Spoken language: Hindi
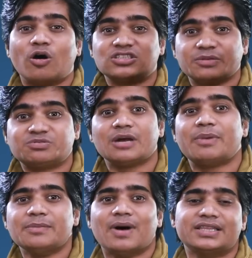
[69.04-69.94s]
और सबसे
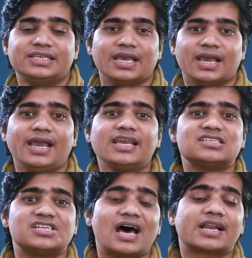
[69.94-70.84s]
बड़ी बात यह है
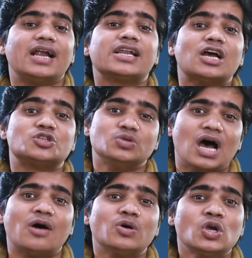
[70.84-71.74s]
कि झारखंड का
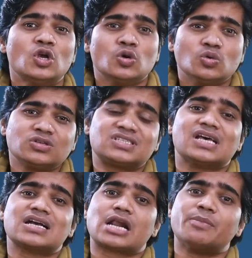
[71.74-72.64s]
चुनाव उस
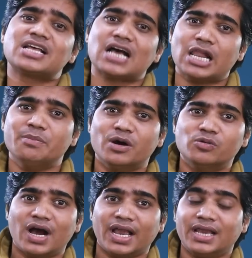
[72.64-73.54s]
संक्रमण काल में
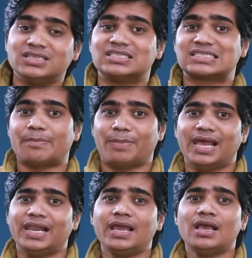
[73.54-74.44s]
हुआ है जिसके
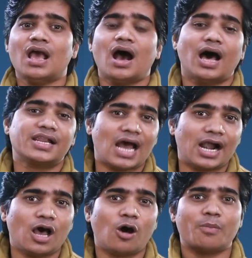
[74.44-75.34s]
पहले
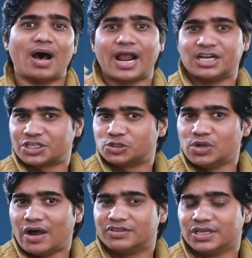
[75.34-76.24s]
हरियाणा और महाराष्ट्र के
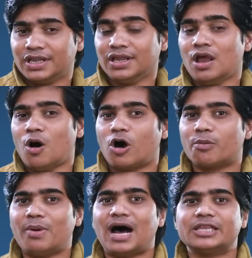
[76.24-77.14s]
चुनाव थे
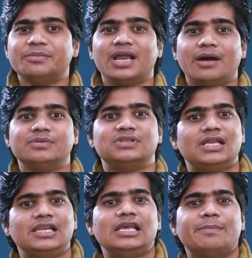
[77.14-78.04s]
और बाद में अब
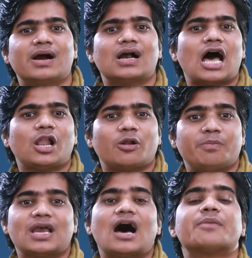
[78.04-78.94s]
दिल्ली बंगाल और
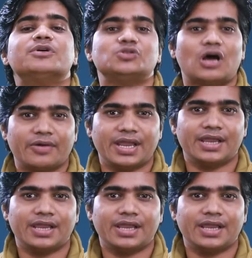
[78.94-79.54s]
बिहार में चुनाव